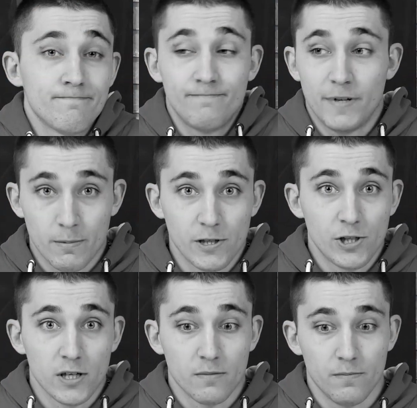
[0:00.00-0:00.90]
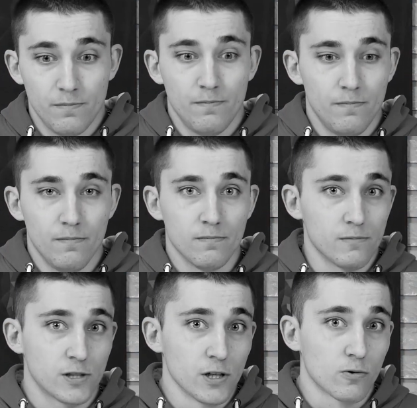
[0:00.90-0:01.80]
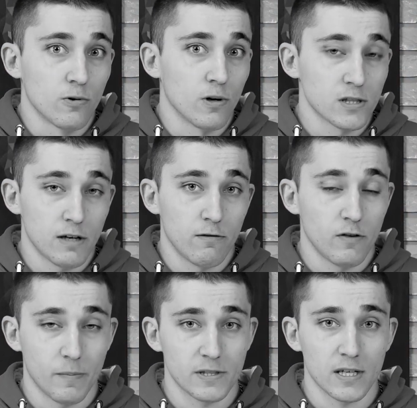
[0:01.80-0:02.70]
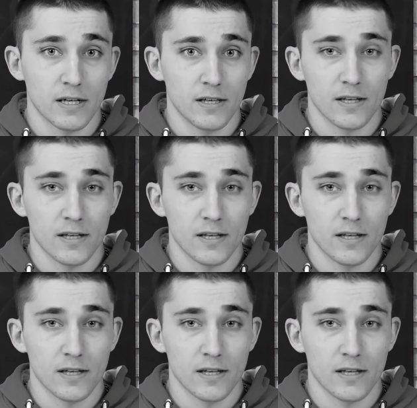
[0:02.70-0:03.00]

Прямо сейчас. Ссылку оставлю в описании.